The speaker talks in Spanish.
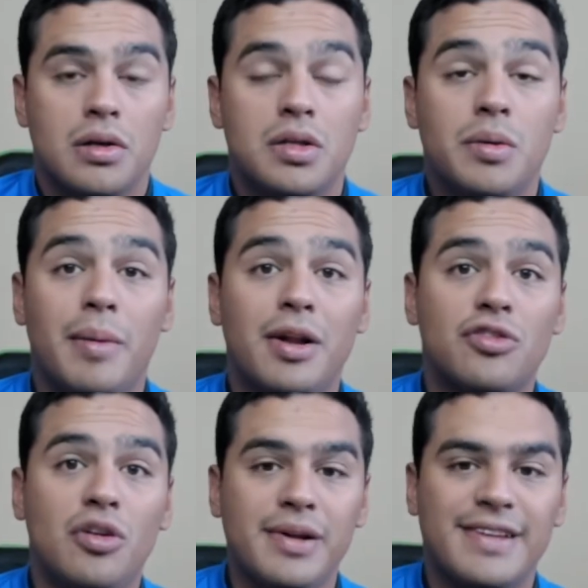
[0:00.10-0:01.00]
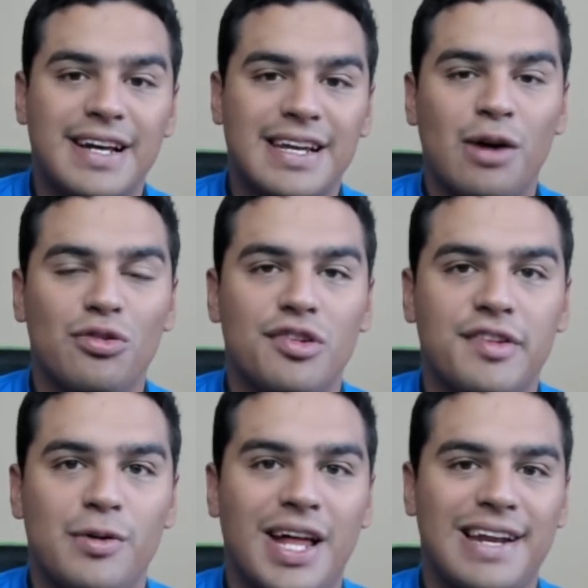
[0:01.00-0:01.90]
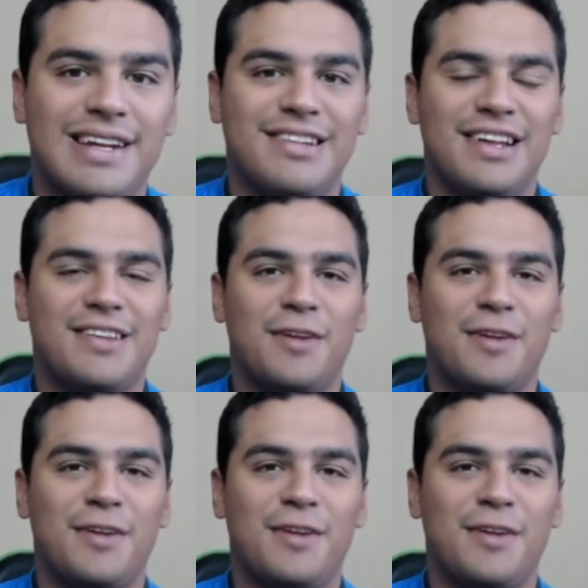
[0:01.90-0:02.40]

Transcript: hermanos, ¿cómo están? Qué gusto saludarles en este